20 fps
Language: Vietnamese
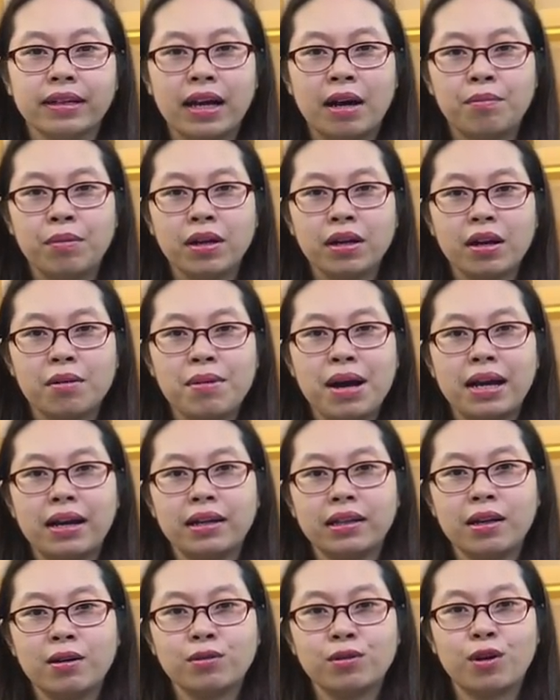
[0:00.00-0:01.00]
Cảm ơn các bạn
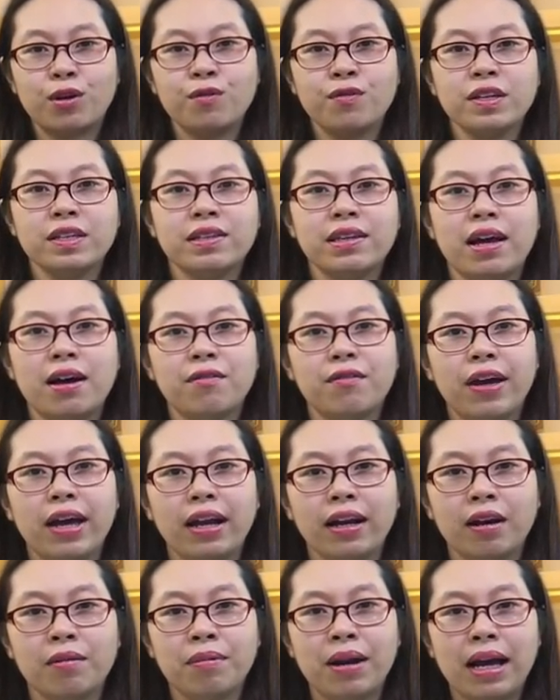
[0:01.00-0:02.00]
đã theo dõi video và
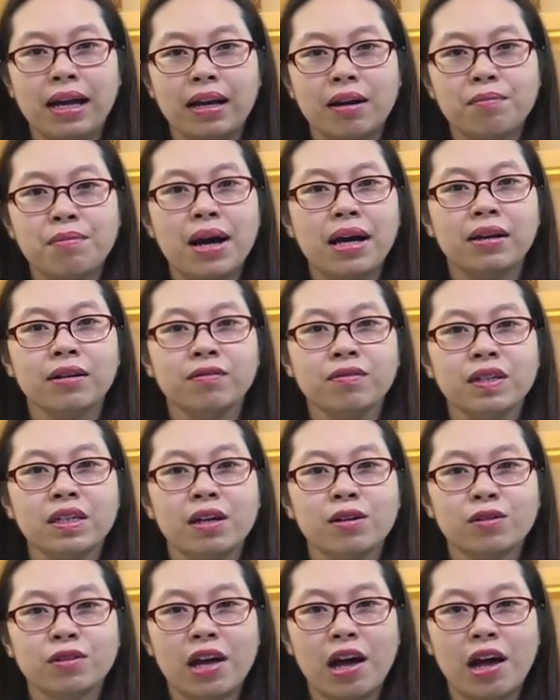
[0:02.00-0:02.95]
hẹn gặp lại các bạn ở video